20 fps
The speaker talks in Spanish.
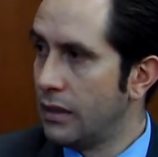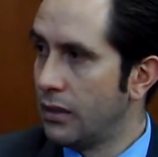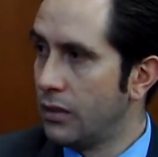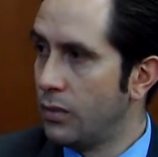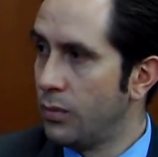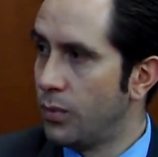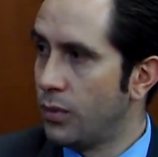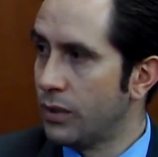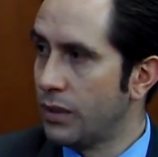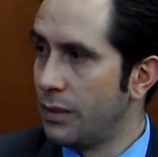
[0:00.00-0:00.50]

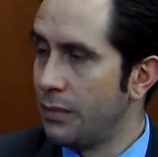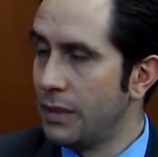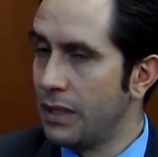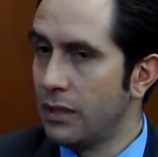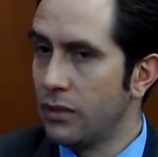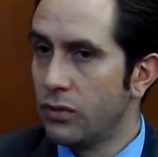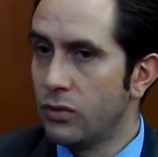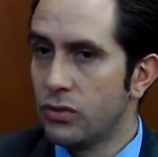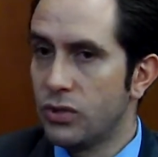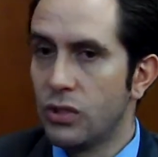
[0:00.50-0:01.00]

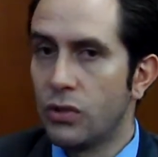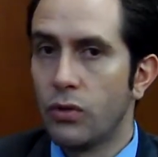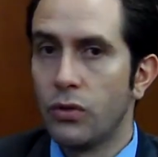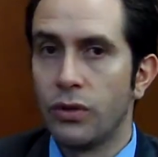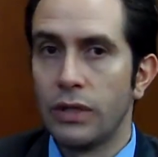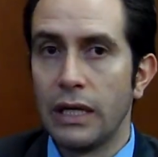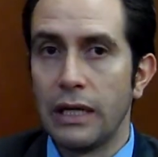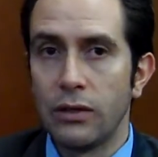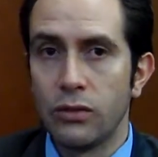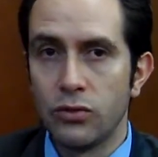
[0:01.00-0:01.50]
comportamiento,
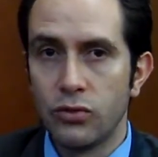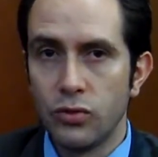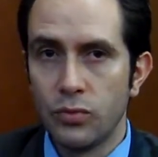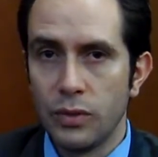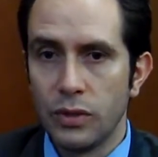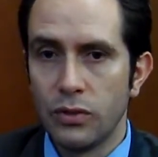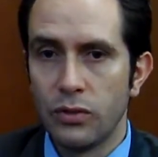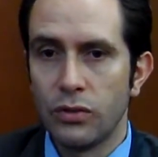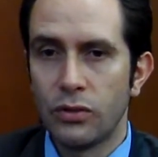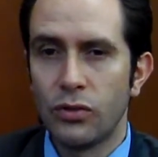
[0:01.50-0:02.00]
psicología del
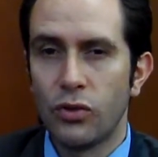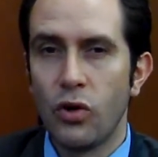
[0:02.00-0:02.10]
consumidor,